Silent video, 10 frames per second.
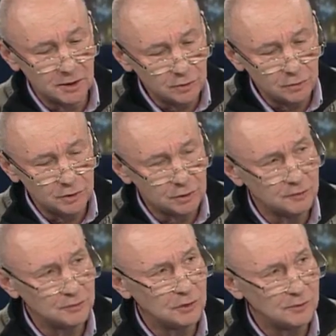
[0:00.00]
Я думаю,
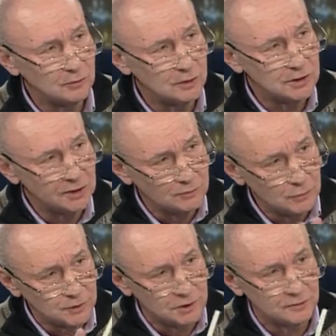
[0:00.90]
что все равно есть в
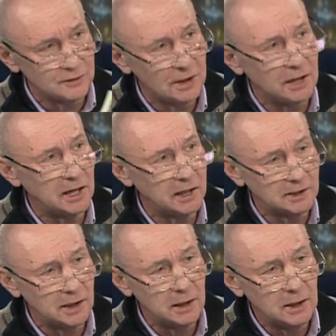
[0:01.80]
обществе
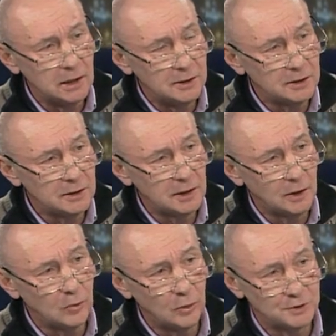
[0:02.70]
какая-то
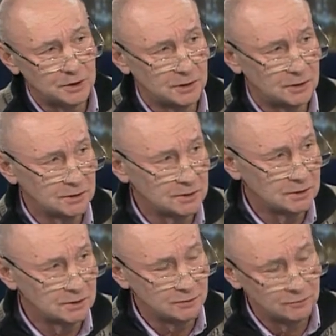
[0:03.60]
некая общая, так
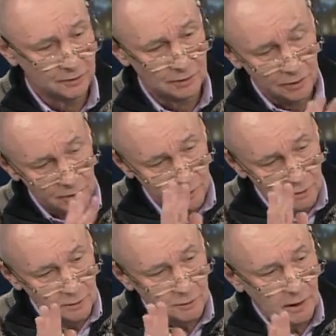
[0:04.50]
сказать, вот
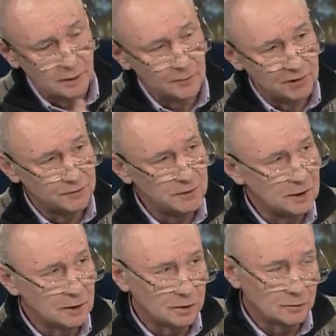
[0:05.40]

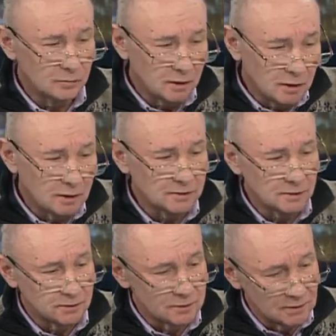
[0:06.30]
атмосфера,
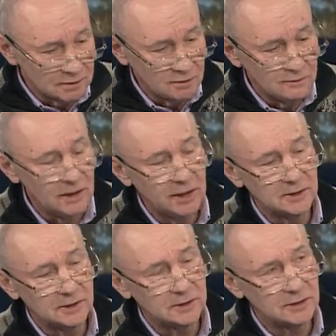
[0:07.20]
которая
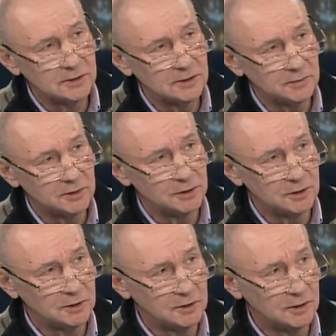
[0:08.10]
заставляет этих
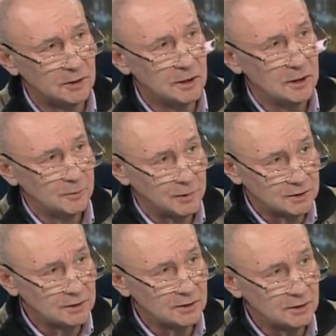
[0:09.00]

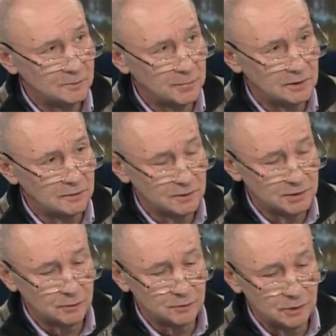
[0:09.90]
74%
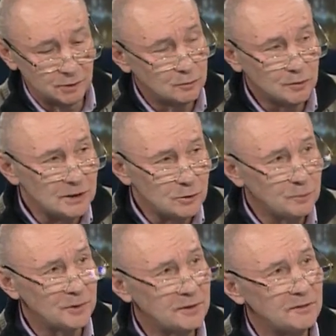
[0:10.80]
поддаваться унынию.
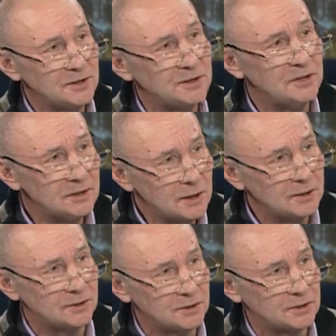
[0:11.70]
Унынию поддаваться не
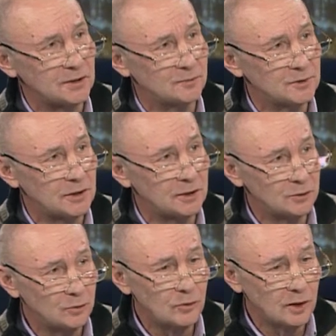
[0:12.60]
надо на самом деле,
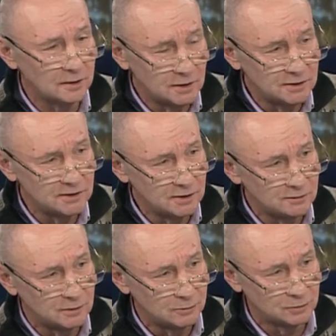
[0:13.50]
но
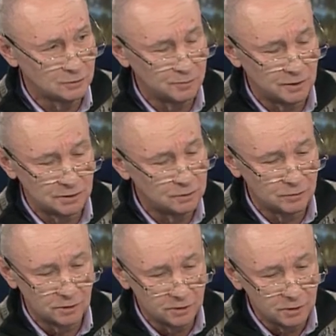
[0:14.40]
анализировать то, что
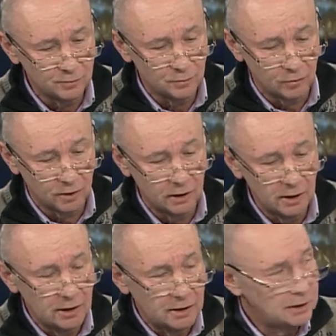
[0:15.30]
происходит, неплохо.
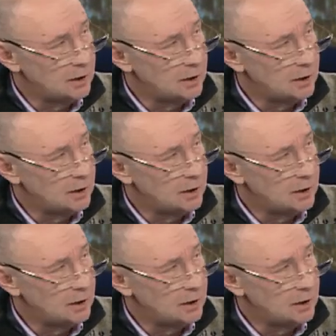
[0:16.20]
Ну.